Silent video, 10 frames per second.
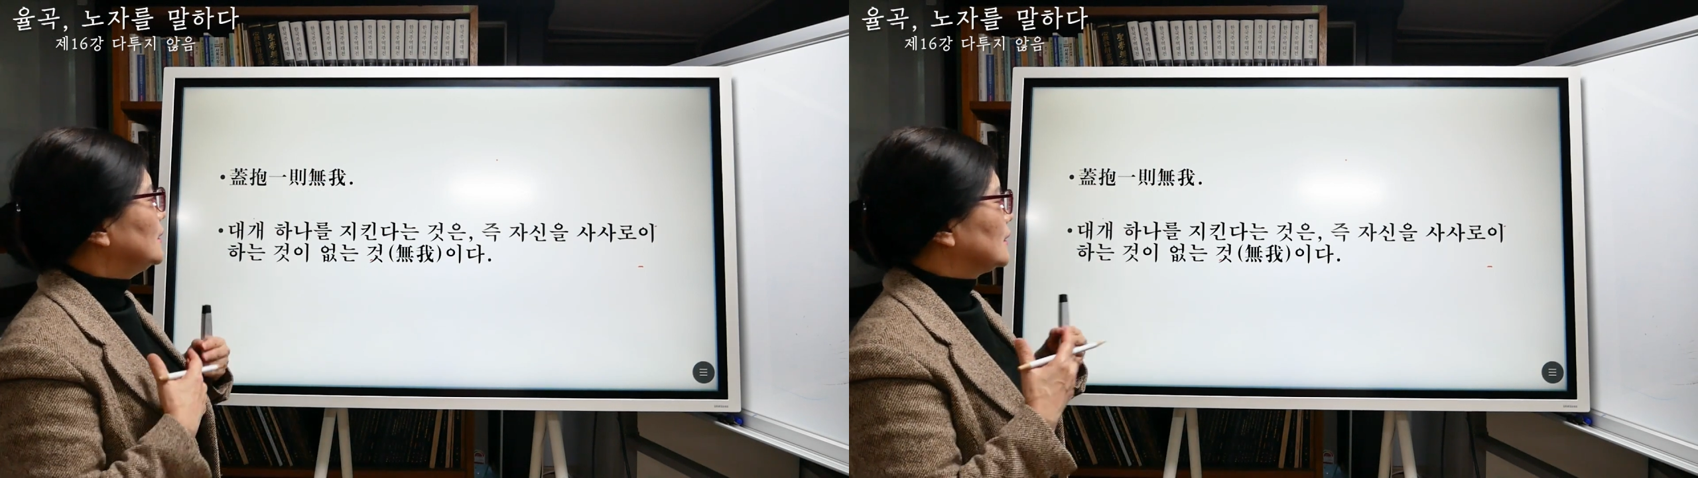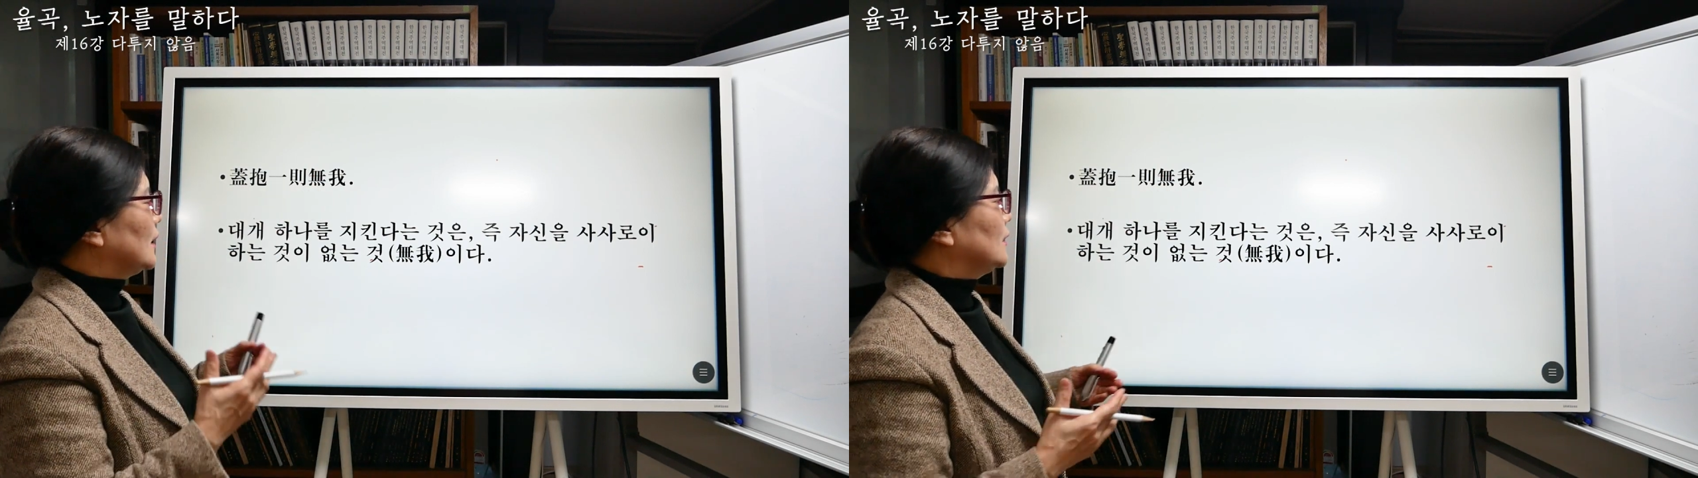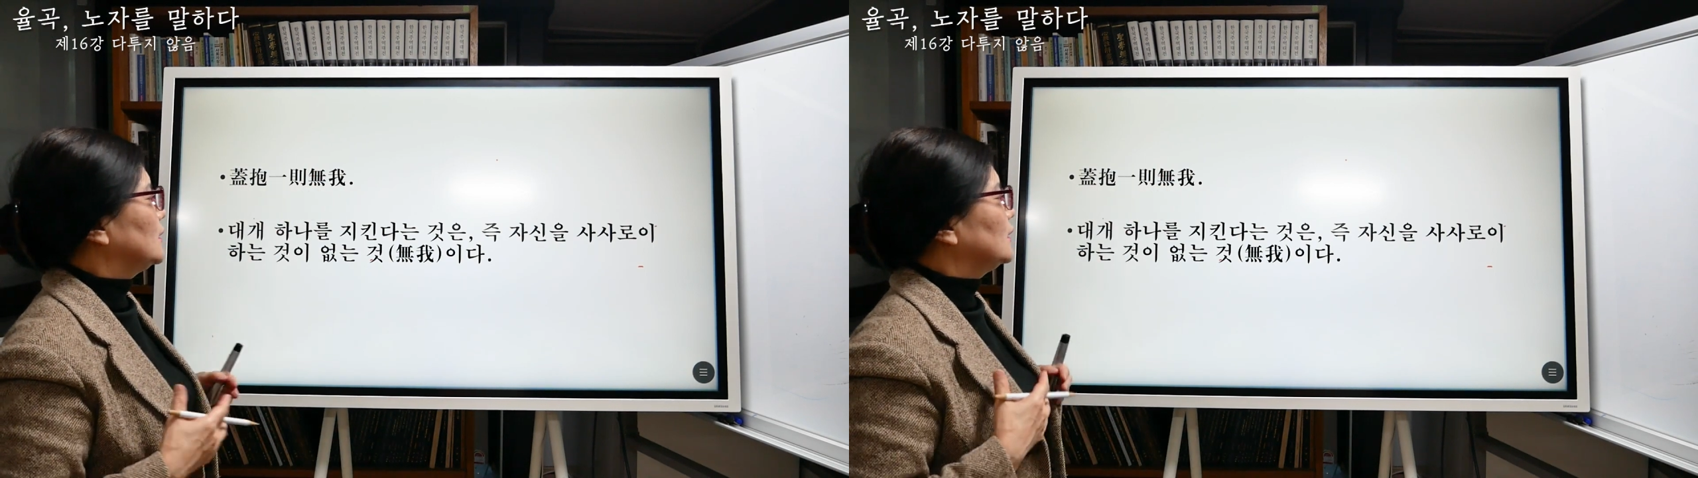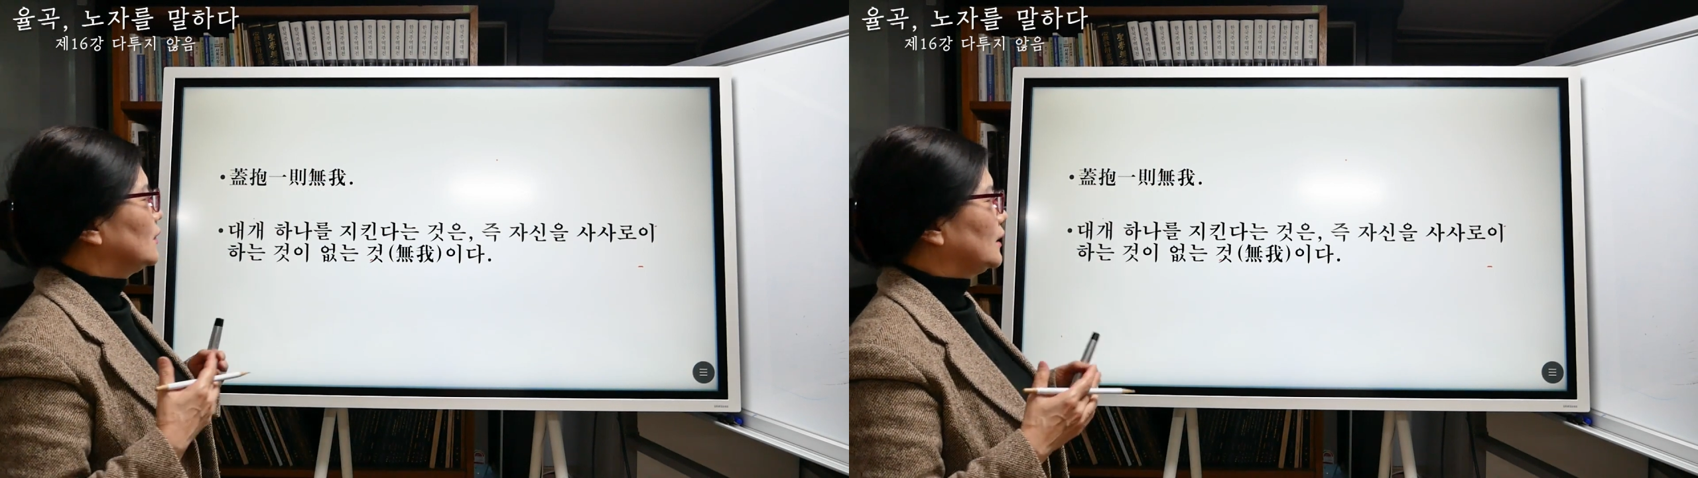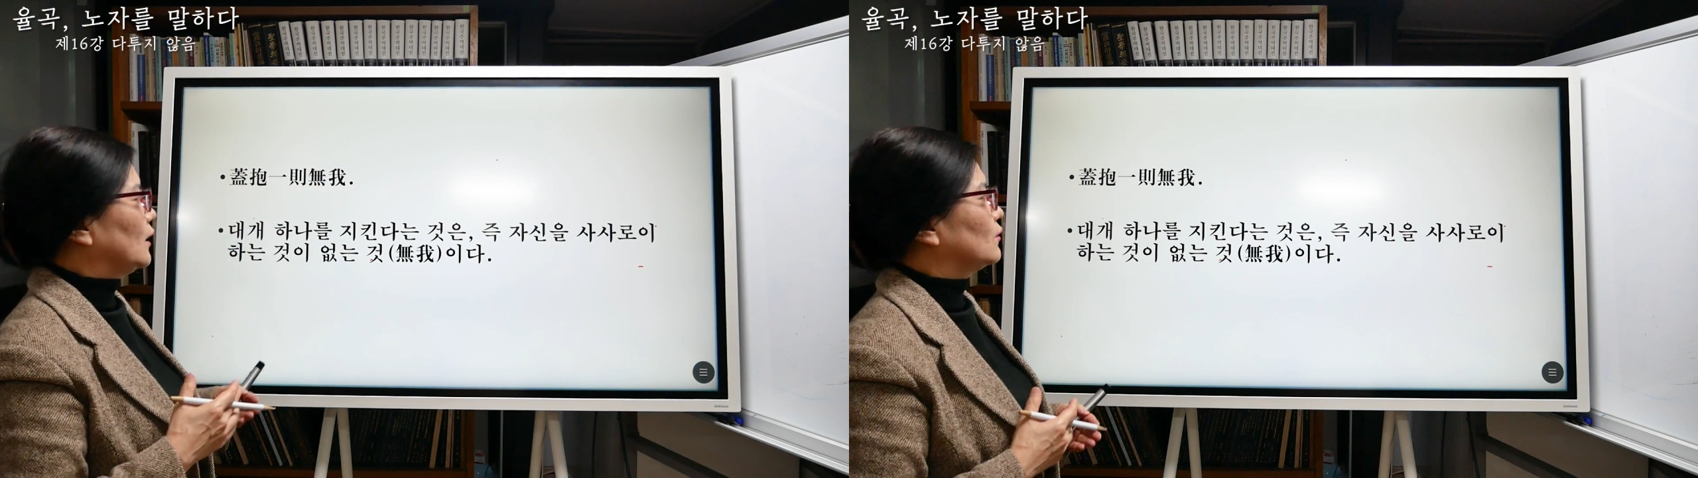이렇게
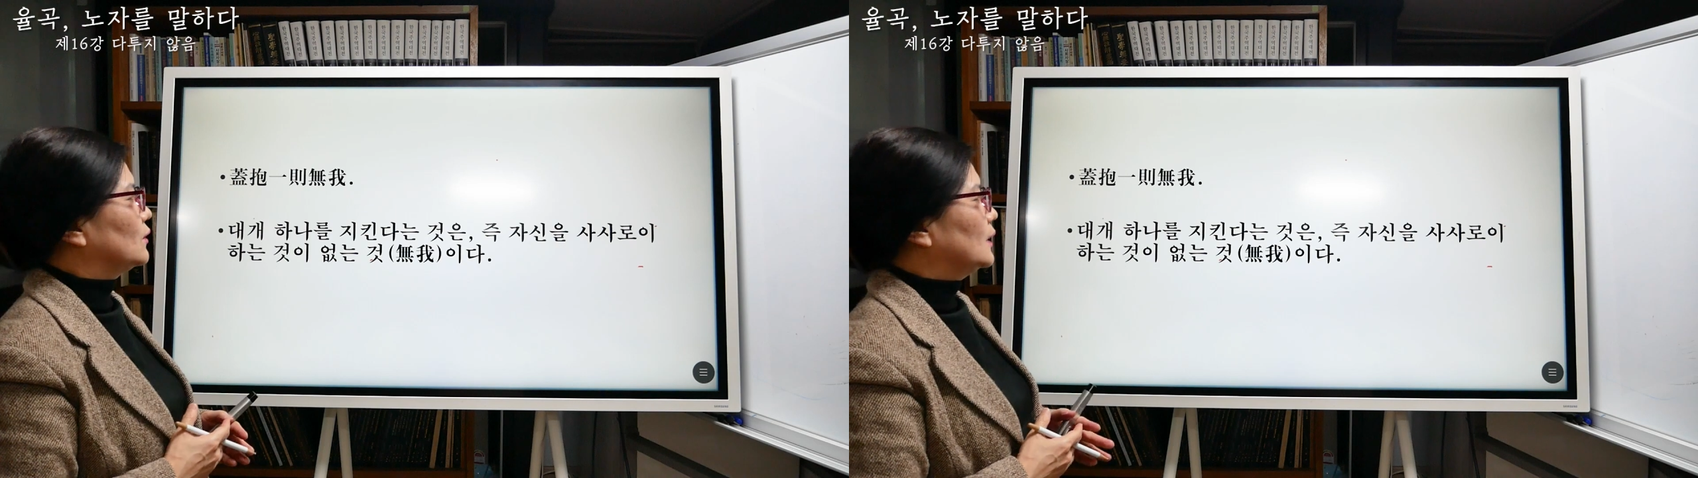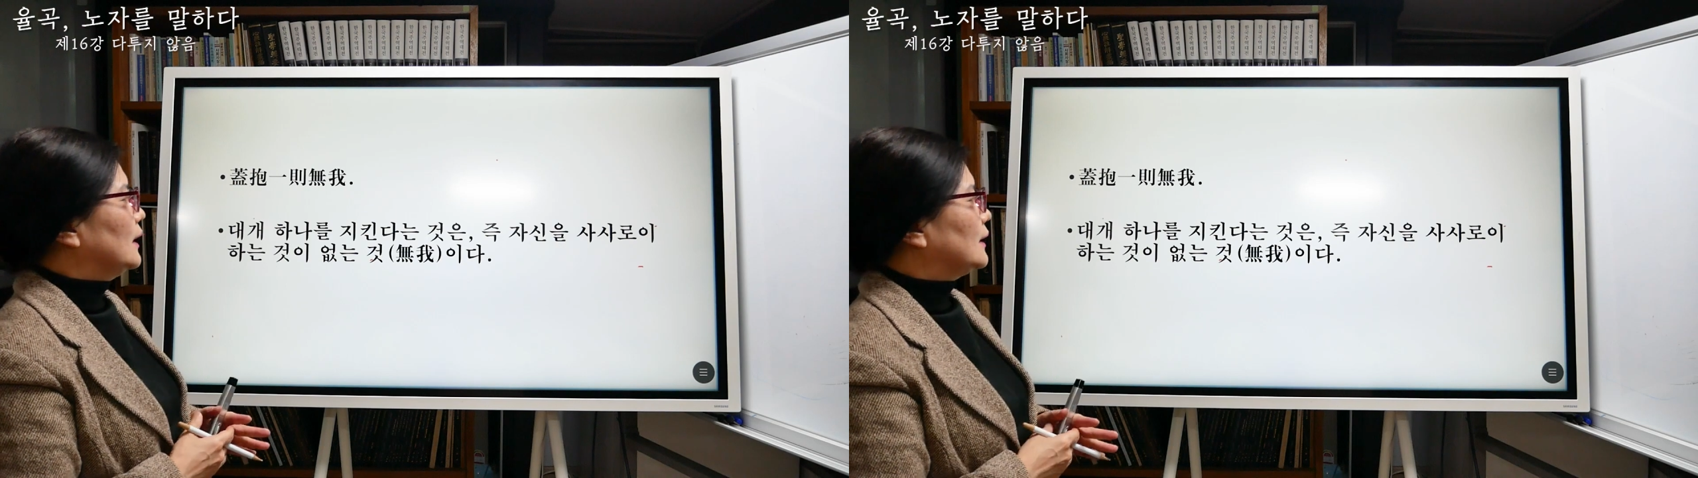드러내고,